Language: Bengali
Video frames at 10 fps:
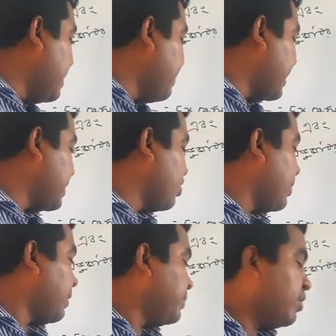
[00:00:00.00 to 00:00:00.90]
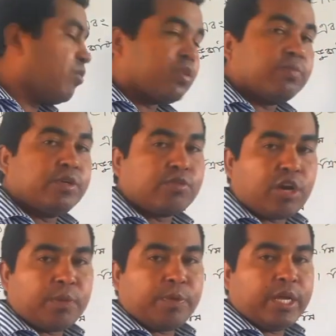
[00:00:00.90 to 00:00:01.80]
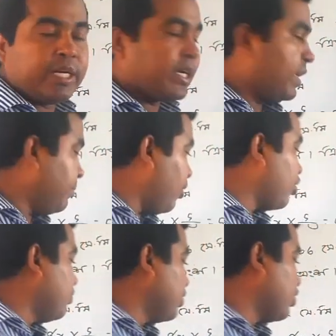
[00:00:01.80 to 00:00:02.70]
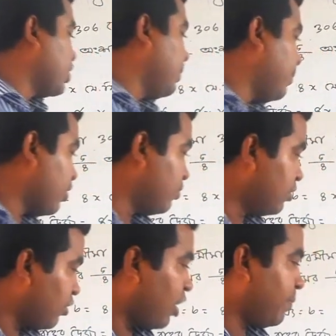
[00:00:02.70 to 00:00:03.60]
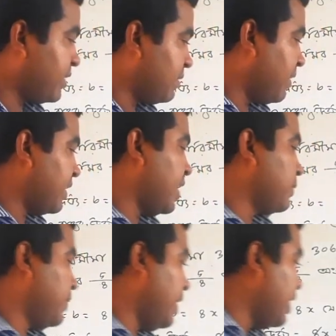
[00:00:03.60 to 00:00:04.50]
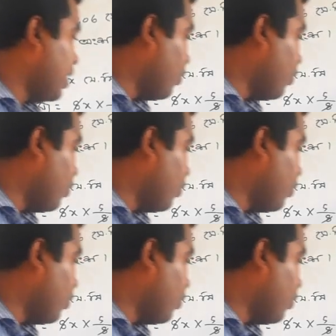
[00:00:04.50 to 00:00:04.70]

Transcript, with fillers: এই মানটা থেকে ওই মানটা বিয়োগ করতে হবে বিয়োগ করার পরে এটাকে বর্গমূল করতে হবে বর্গমূল করার পরে যে মানটা আসবে